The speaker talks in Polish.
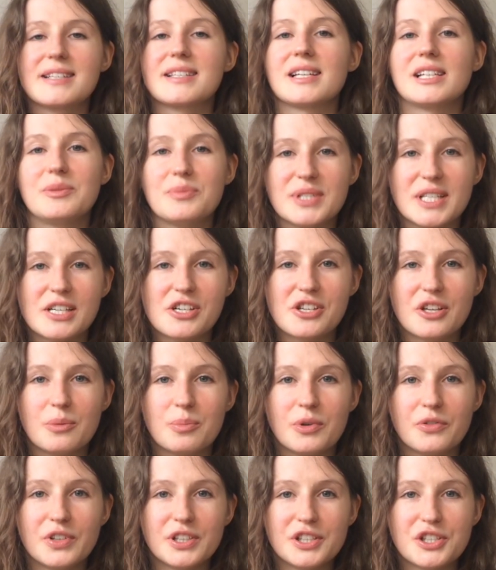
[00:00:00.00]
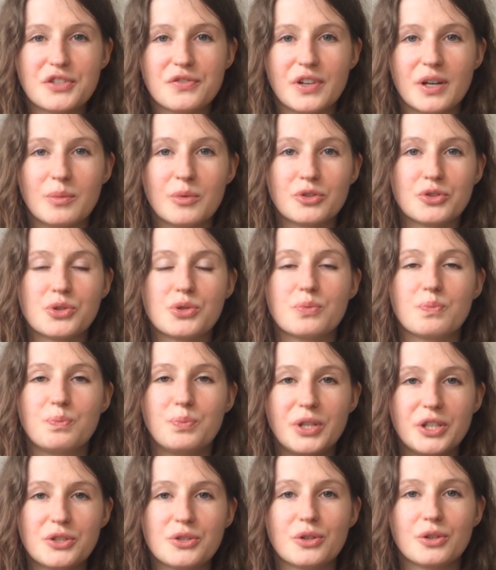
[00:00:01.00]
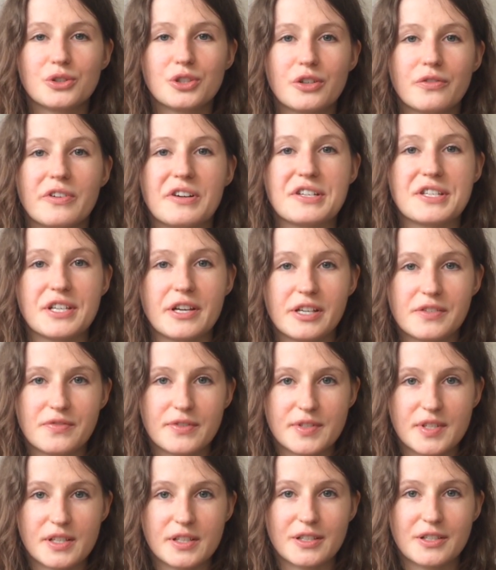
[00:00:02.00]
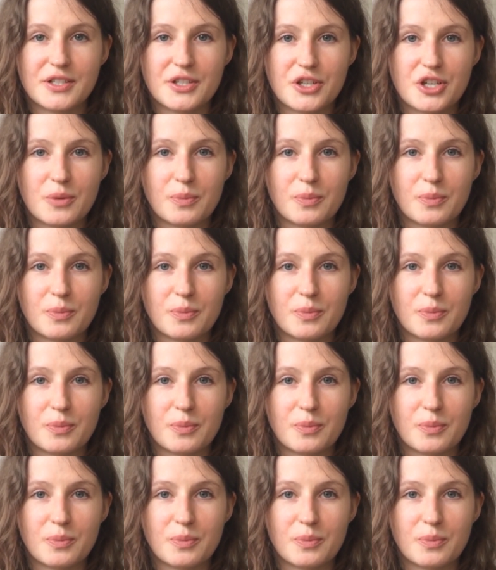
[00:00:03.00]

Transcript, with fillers: Zanim zacznę opowiadać Wam o pięciu kontrowersjach związanych ze